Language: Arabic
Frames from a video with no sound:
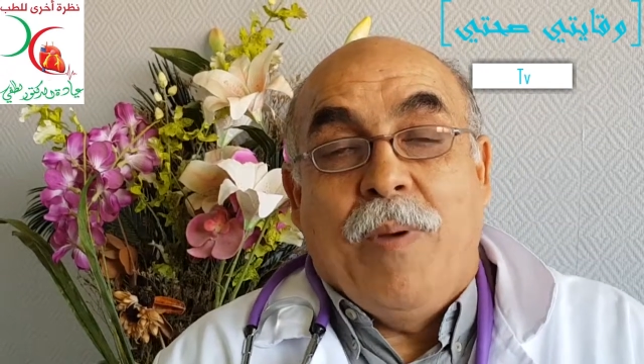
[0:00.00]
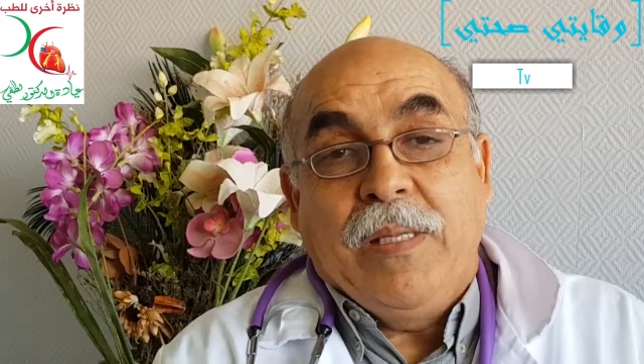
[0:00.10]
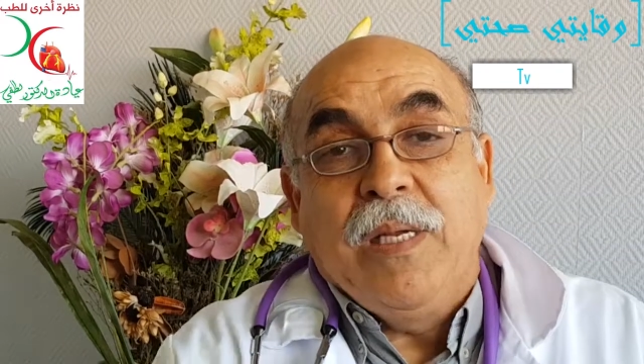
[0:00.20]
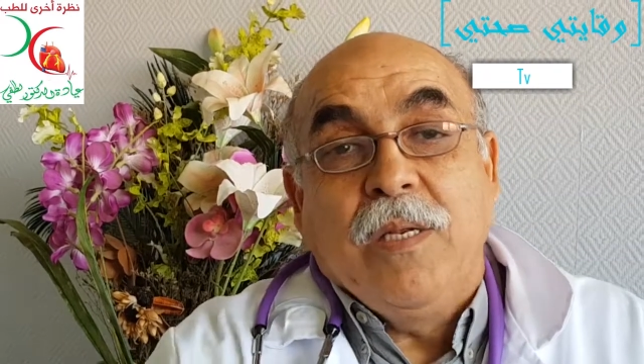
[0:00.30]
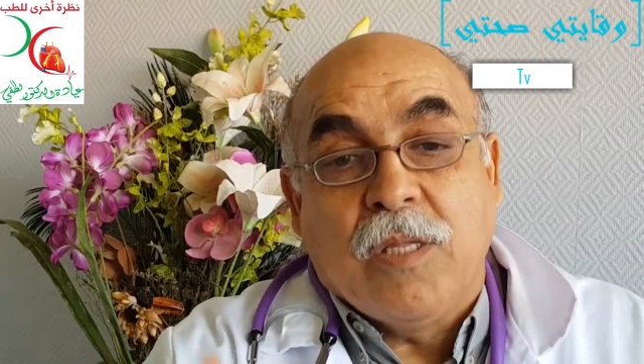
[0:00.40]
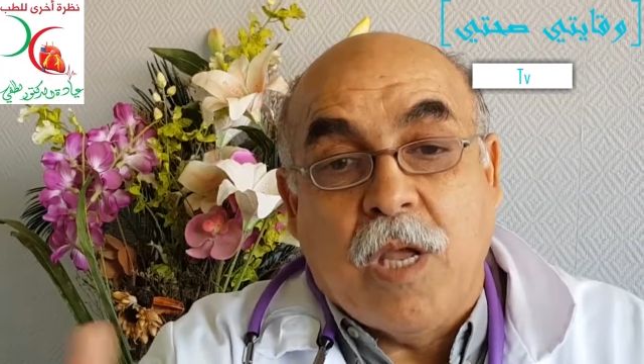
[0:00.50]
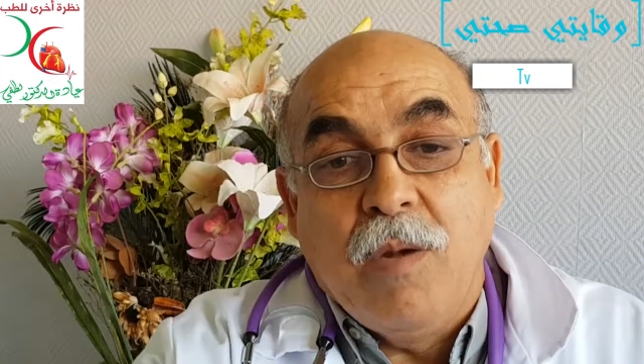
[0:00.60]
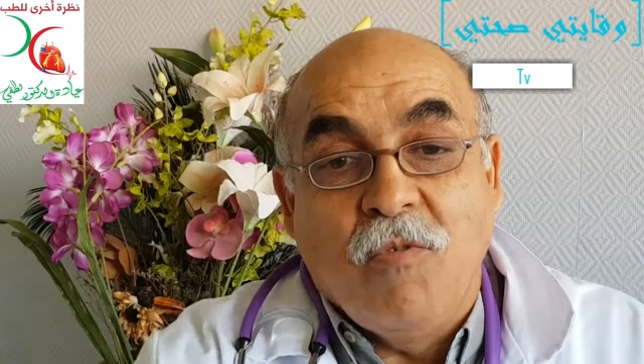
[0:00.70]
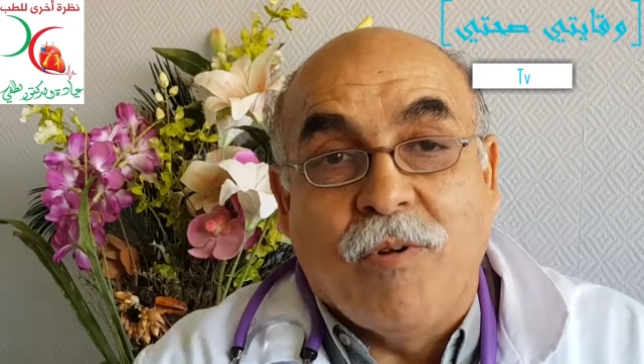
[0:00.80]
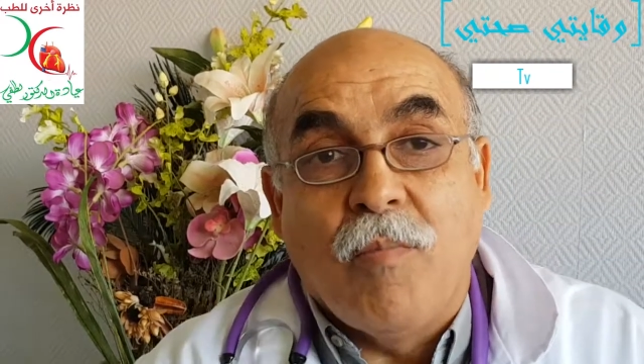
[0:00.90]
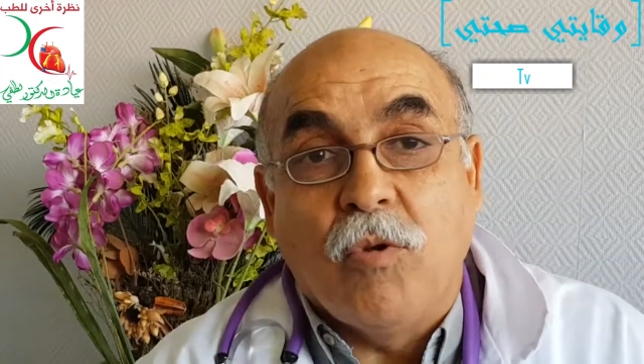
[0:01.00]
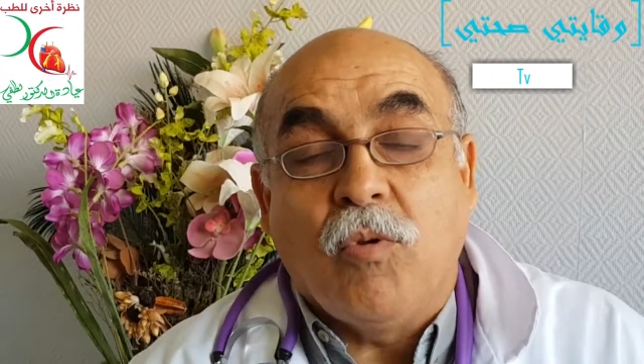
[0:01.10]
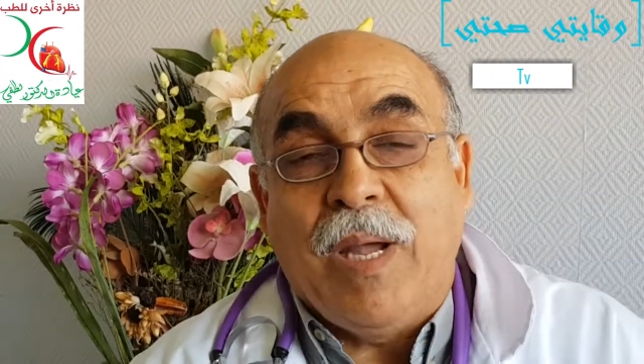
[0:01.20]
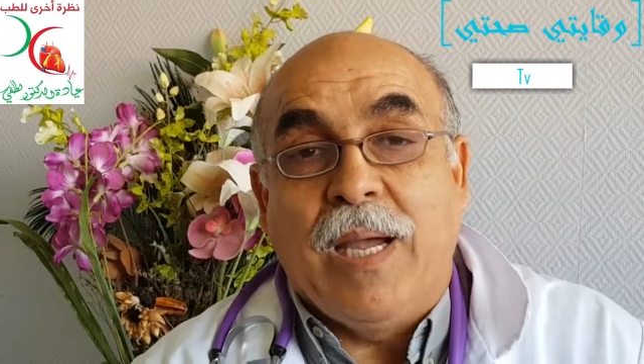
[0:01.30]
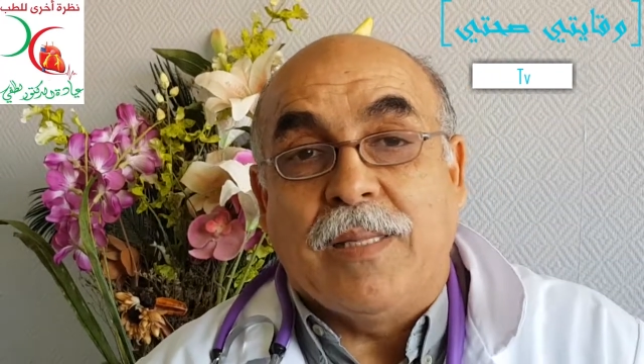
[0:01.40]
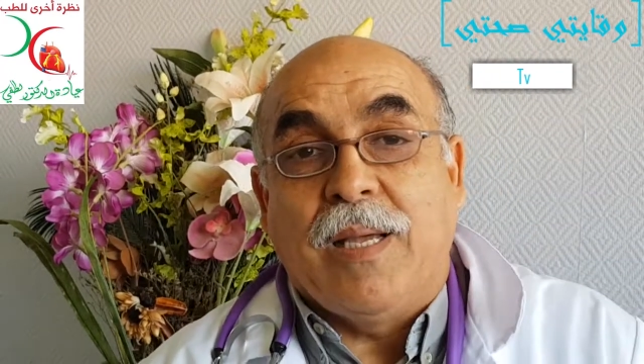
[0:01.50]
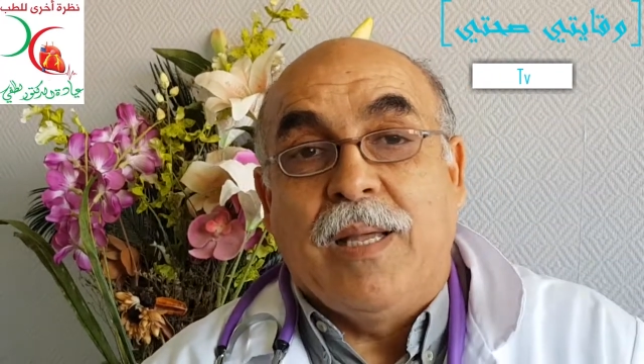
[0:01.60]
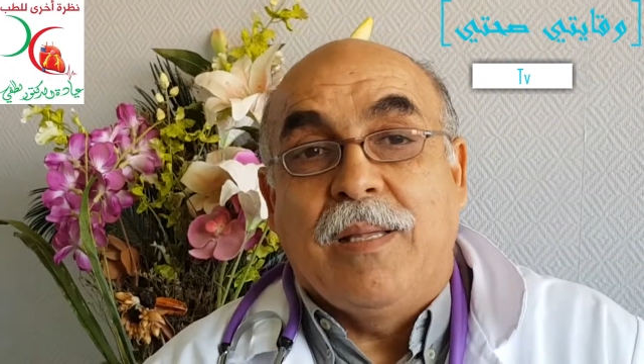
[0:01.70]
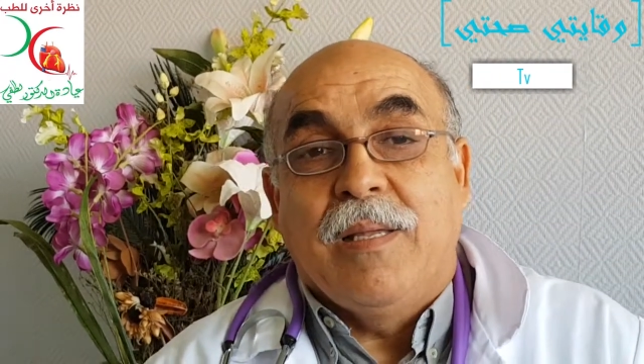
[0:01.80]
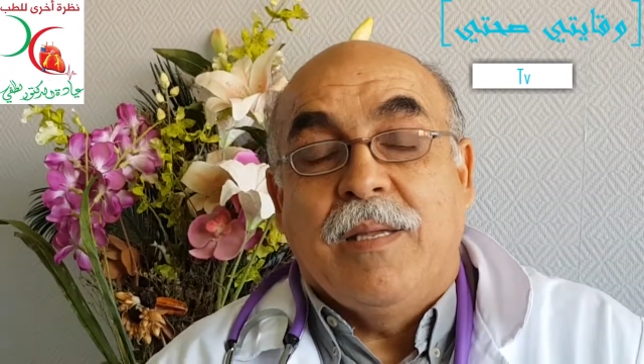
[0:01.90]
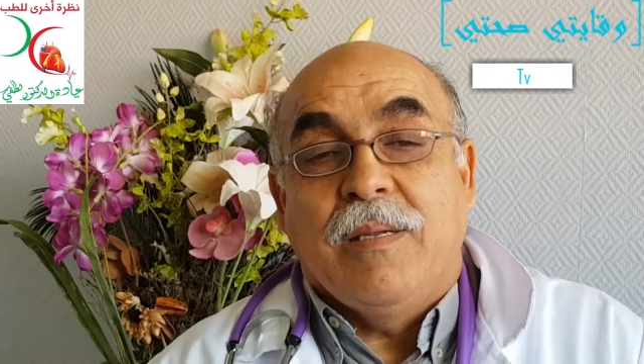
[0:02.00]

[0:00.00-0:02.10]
وبعدين نتكلموا في الموضوع هذا